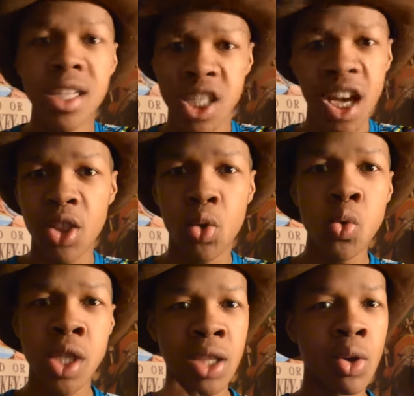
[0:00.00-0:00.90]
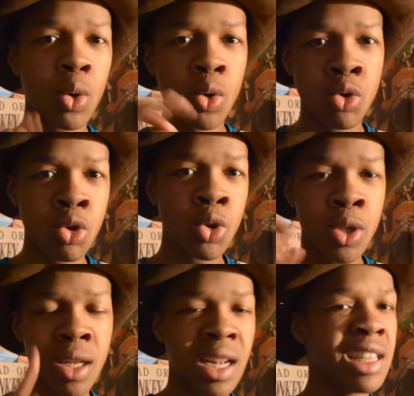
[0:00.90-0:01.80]
J'arrête tout, j'attends que le studio
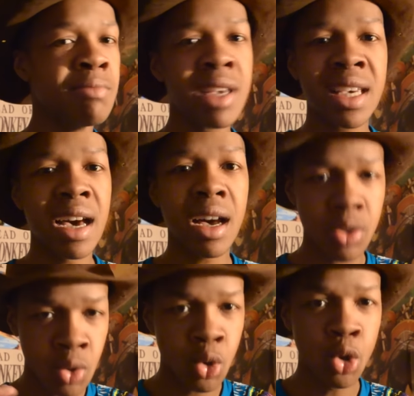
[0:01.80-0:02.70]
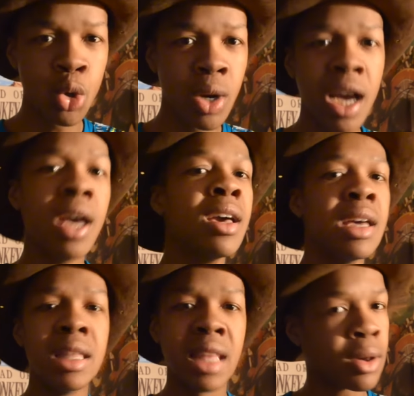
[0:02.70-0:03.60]
sorte l'anime car ce studio-là
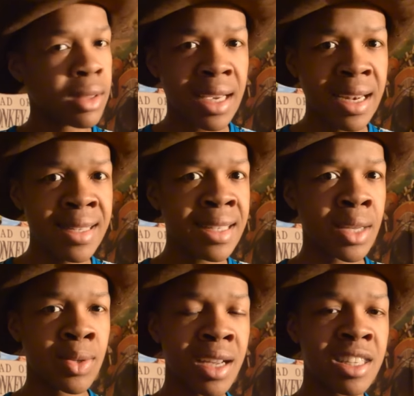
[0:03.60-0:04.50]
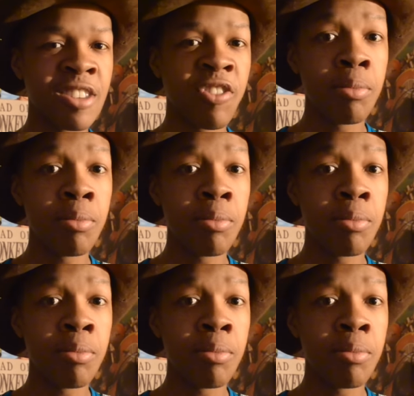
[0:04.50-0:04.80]
n'a que des classiques à son actif.